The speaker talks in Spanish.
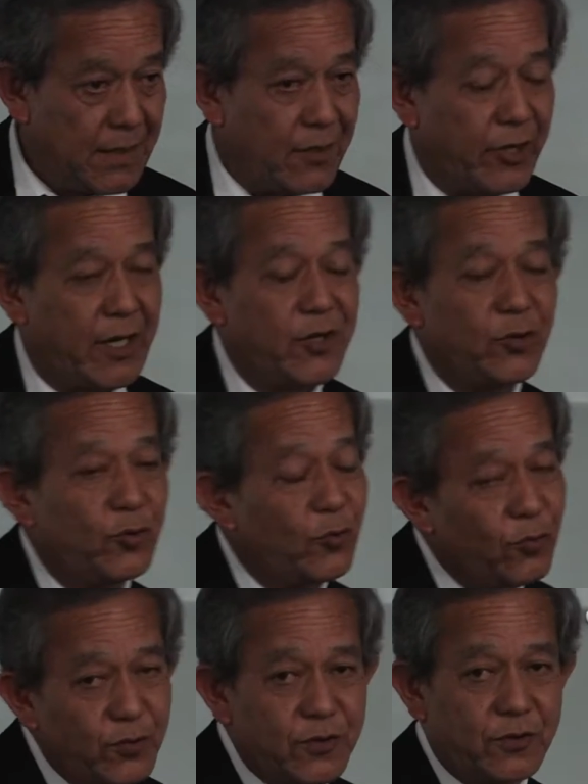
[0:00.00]
Ahora, yo no
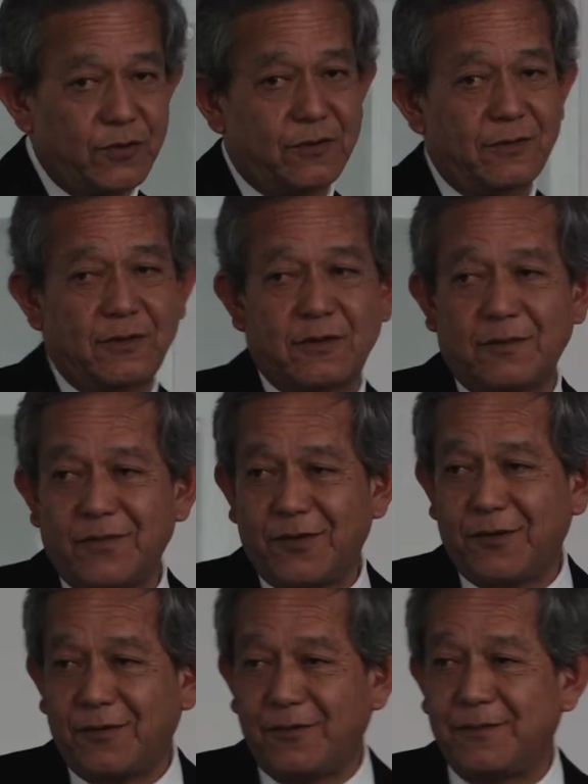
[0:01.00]
gusto,
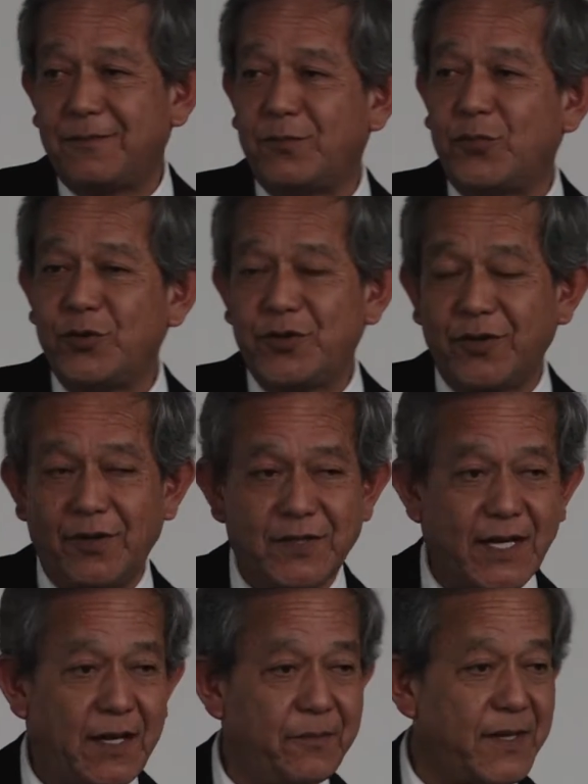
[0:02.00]
como muchos de los
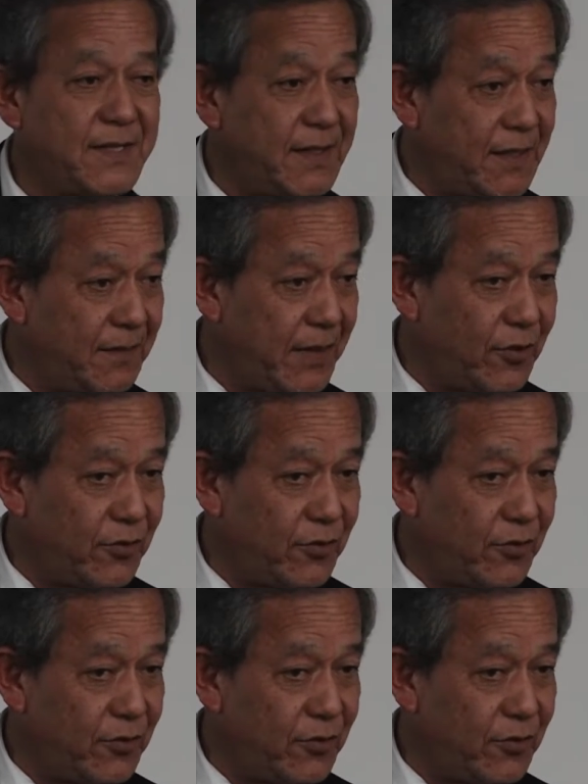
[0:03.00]
aquí presentes me